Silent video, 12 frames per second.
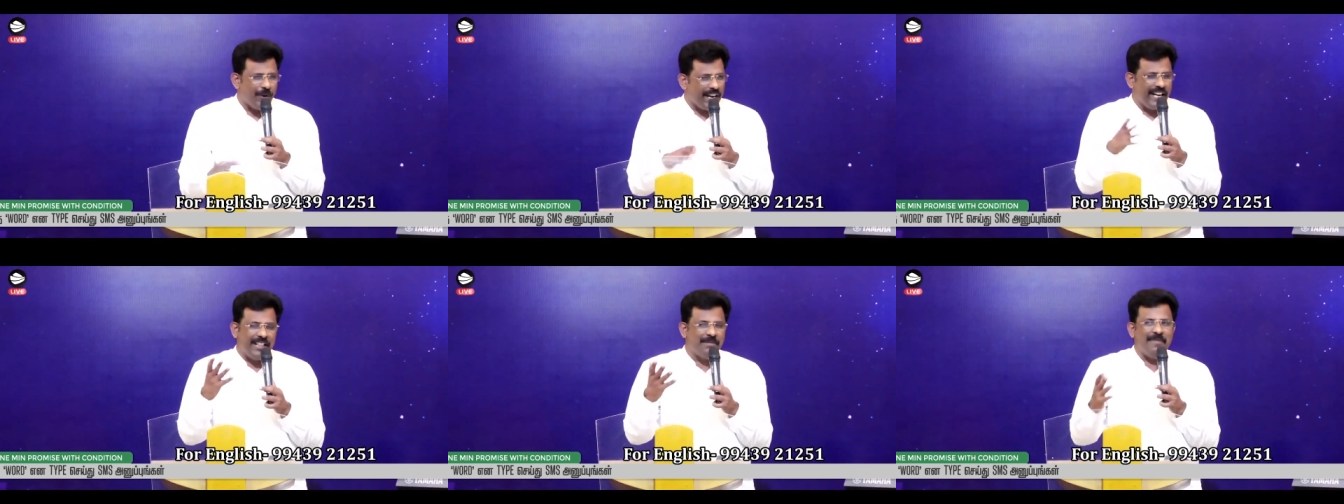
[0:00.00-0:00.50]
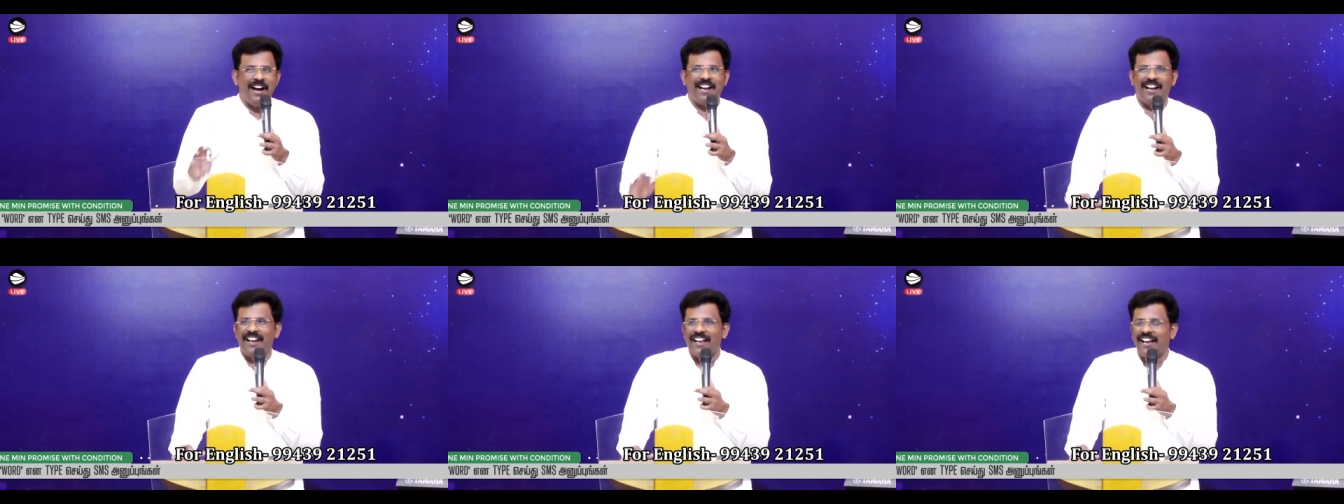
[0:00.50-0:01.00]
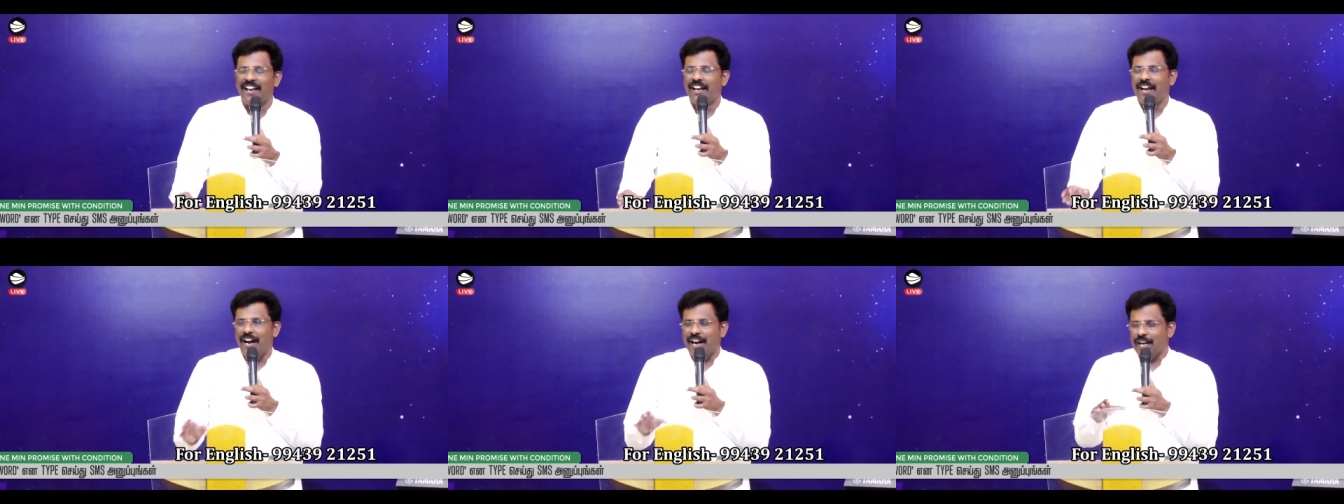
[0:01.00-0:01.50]
உடனே மாறலை
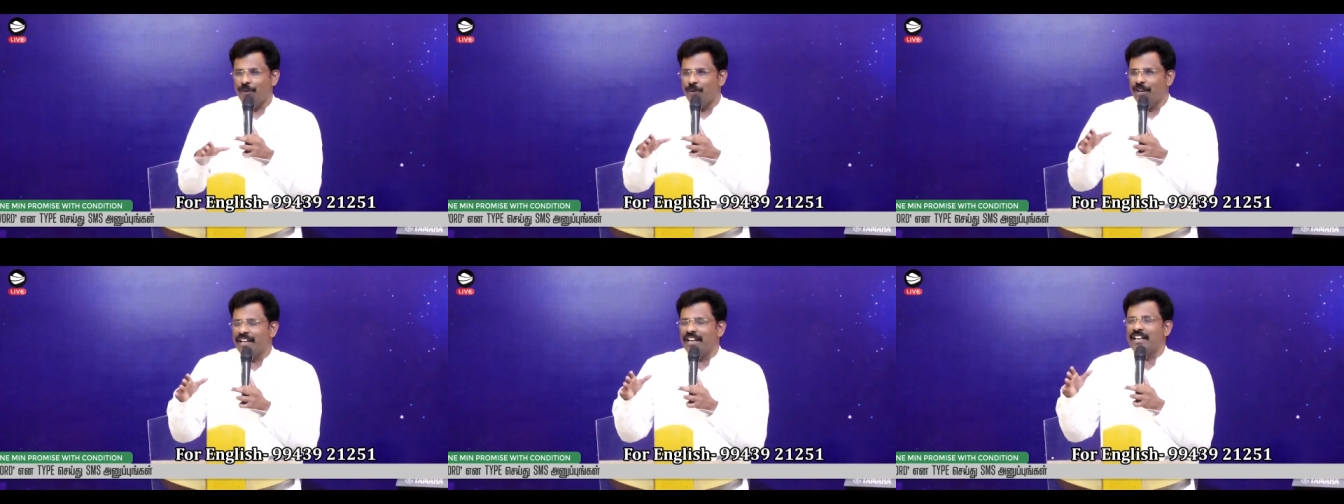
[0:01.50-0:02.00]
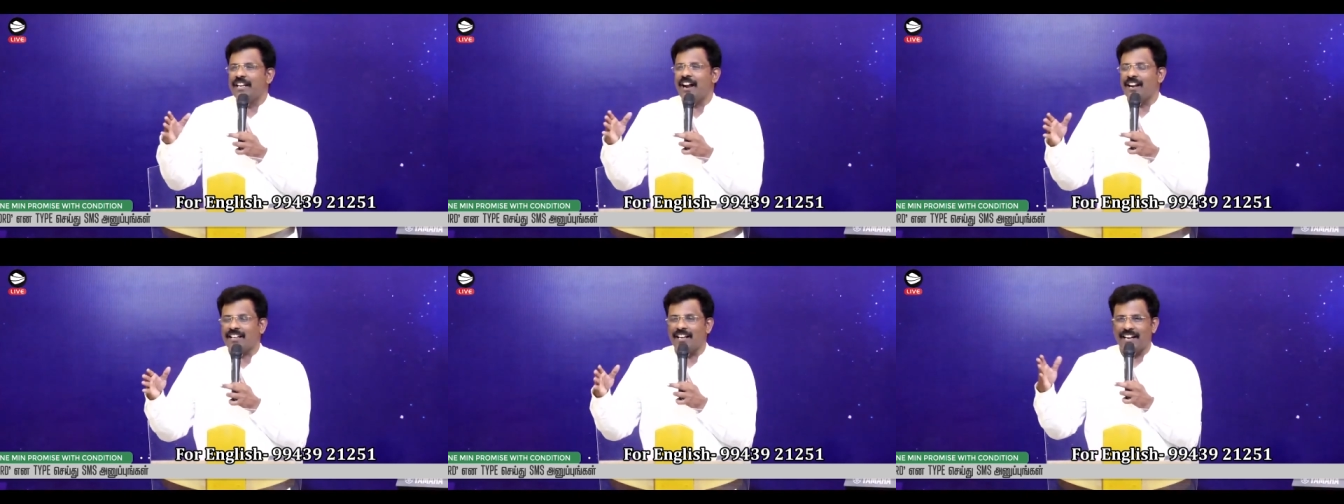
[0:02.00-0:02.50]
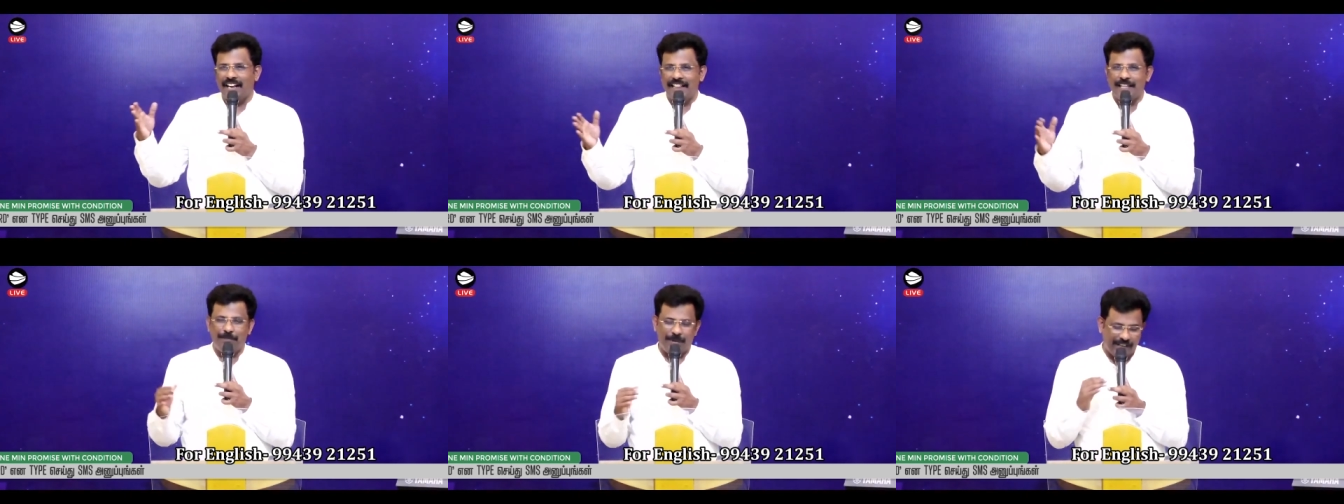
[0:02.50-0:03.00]
ஆனால் ஒன்று ரெண்டு நாட்கள்
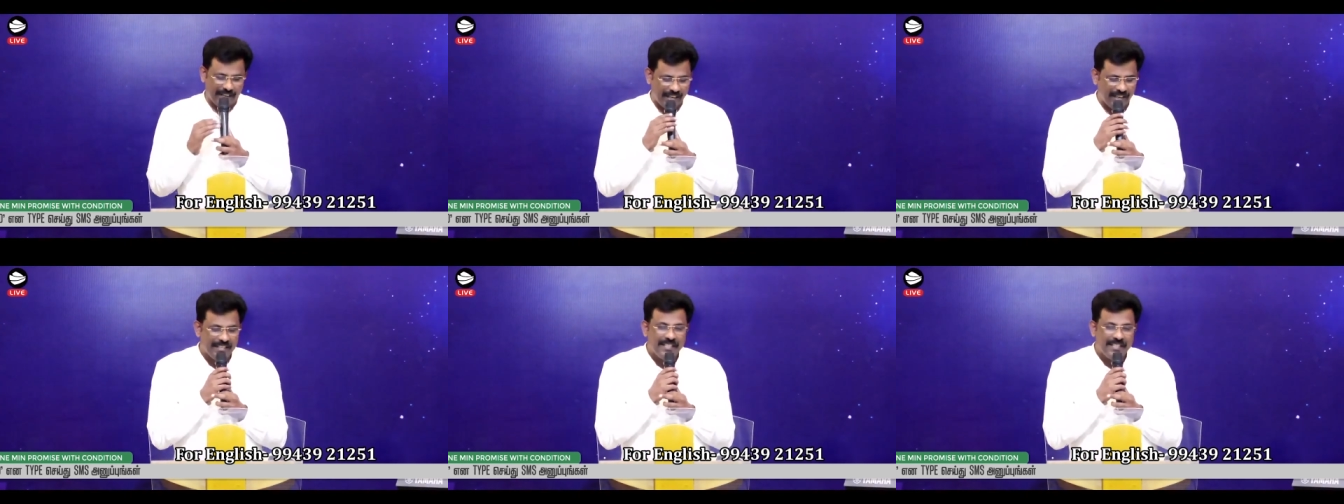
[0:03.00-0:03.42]
கழிந்த பிறகு